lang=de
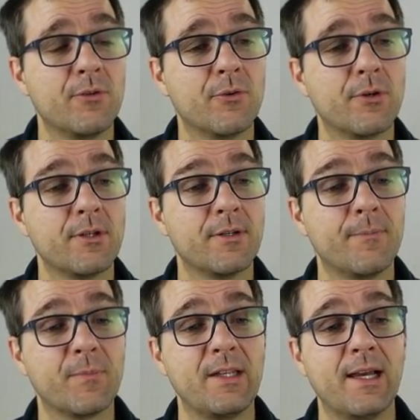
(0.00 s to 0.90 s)

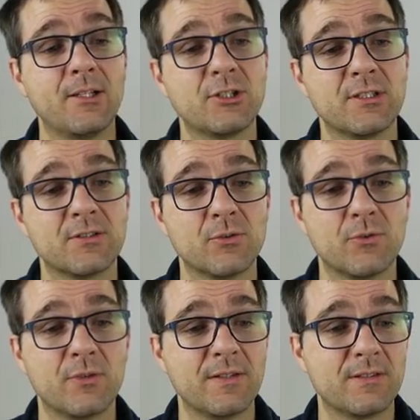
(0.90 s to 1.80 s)
neue
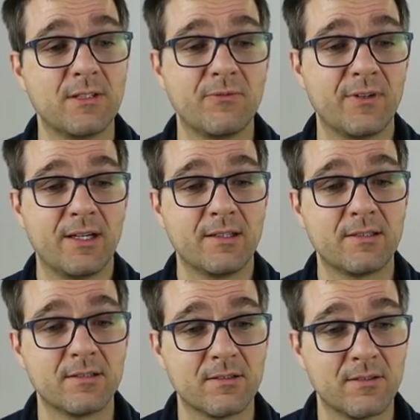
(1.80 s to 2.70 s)
Ladestationen, sodass die
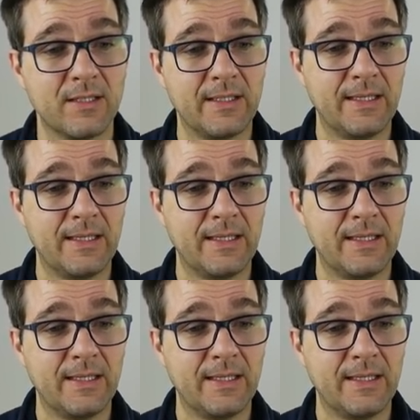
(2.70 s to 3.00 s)
Fahrt äh,